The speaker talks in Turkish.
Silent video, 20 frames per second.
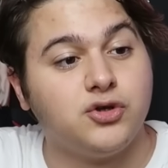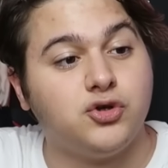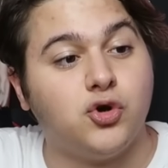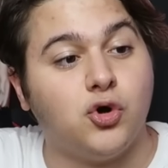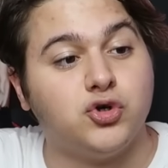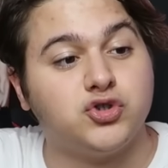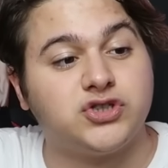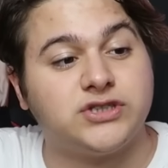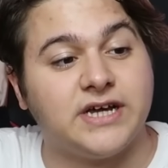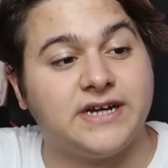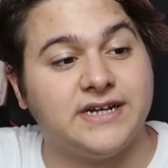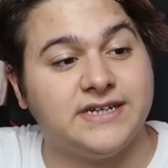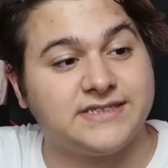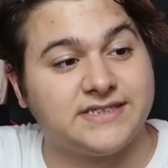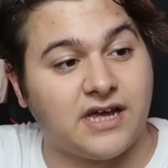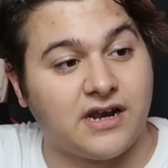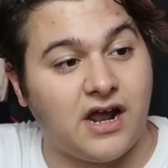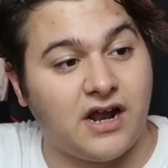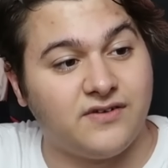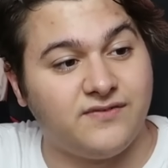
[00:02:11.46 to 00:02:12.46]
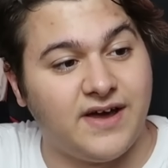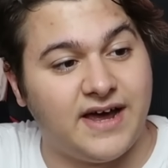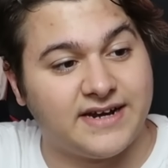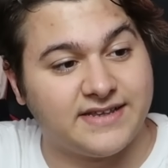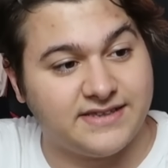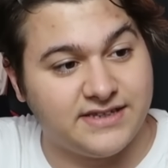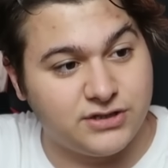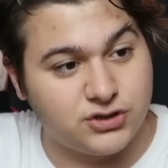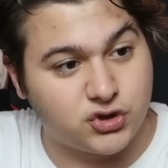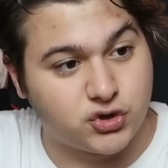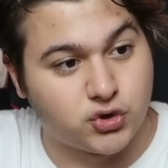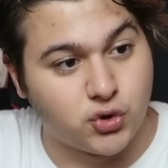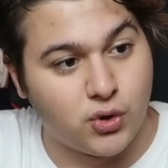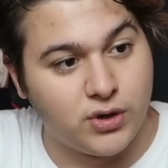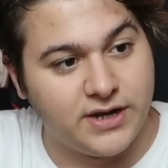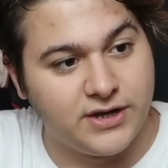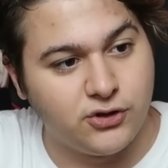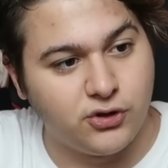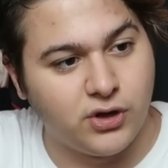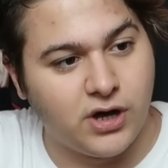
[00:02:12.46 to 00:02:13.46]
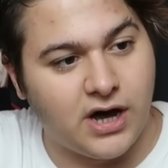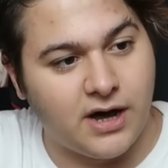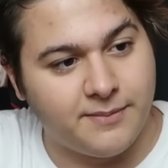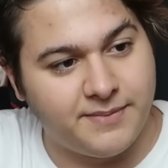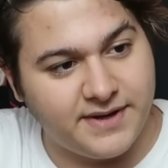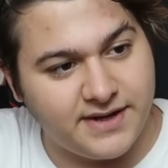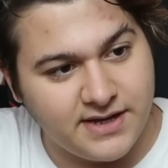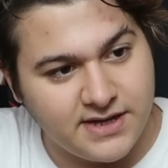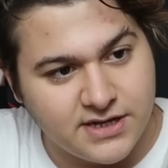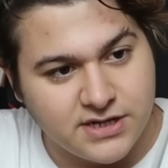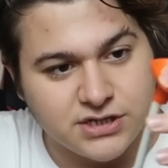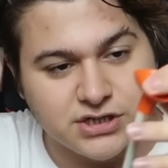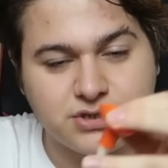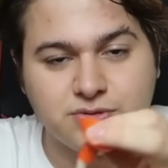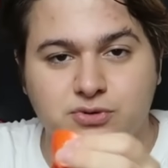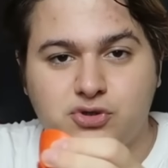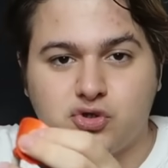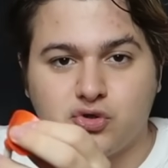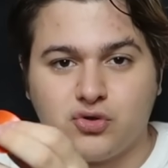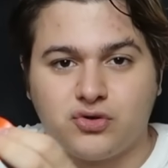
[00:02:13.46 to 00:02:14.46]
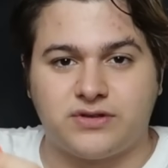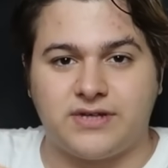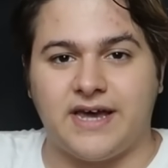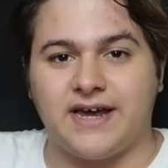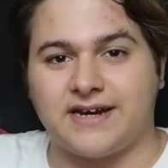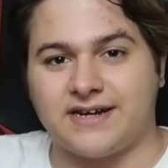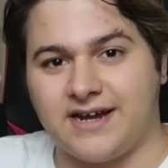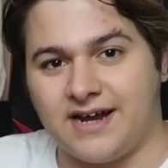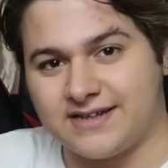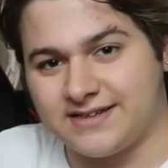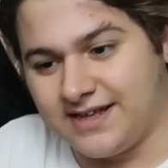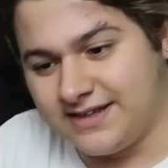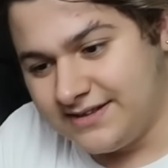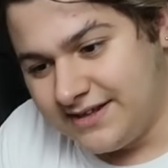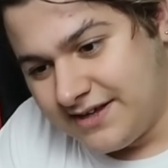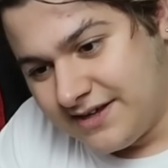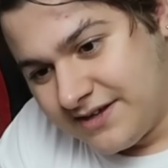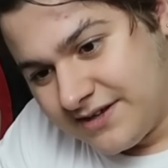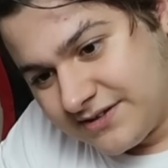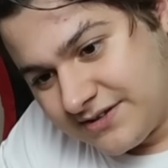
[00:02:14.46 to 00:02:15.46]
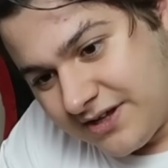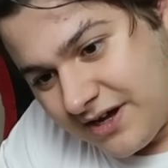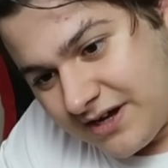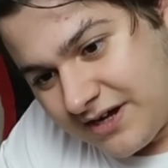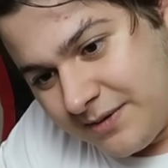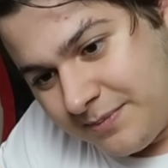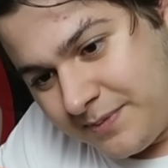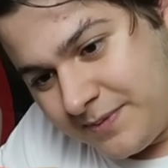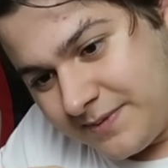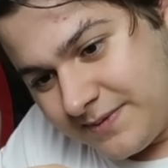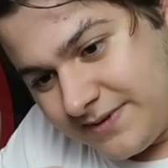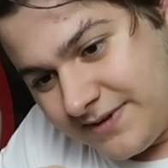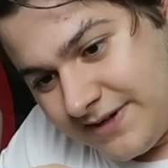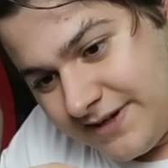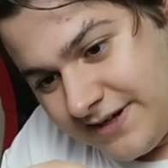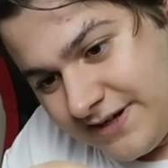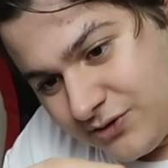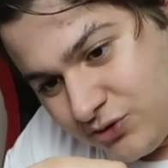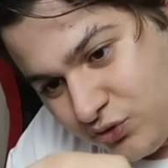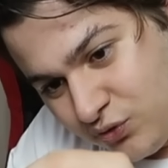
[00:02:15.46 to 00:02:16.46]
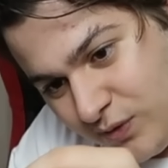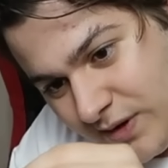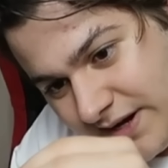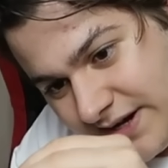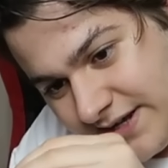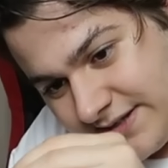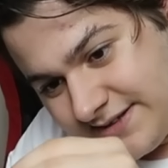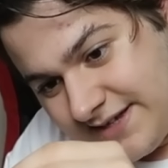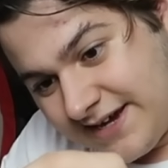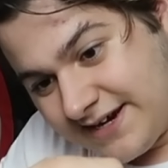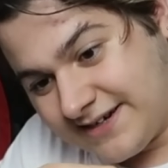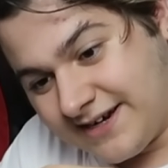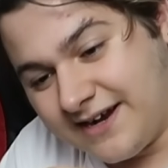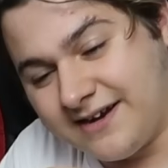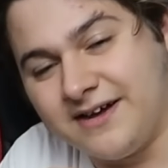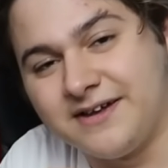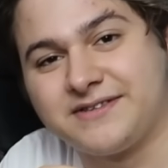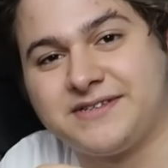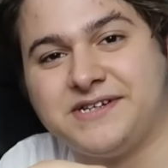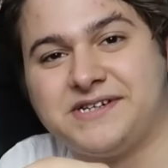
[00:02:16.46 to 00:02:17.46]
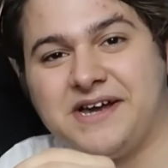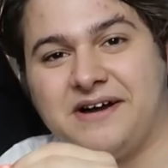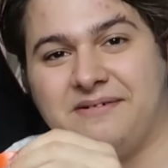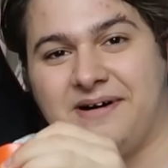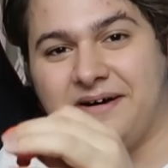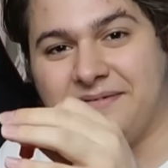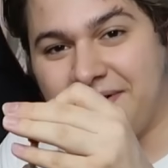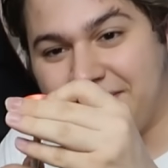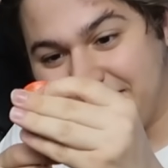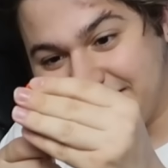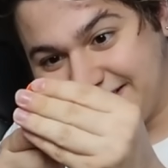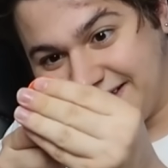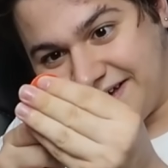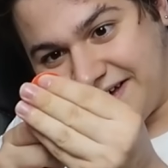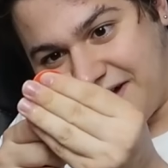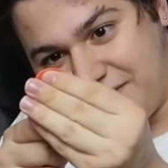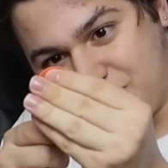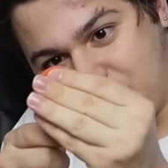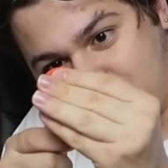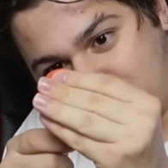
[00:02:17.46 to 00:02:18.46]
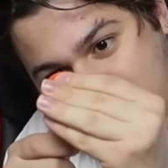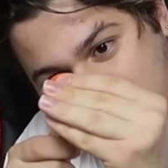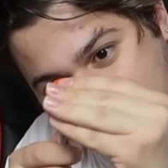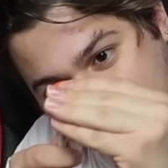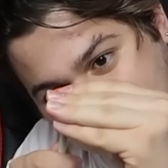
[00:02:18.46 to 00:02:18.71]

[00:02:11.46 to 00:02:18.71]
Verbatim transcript: gözlerine zarar verdiği söyleniyor abi. Şimdi şunu tekrardan takıp e, duvara tekrar atacağım abi ama takamıyorum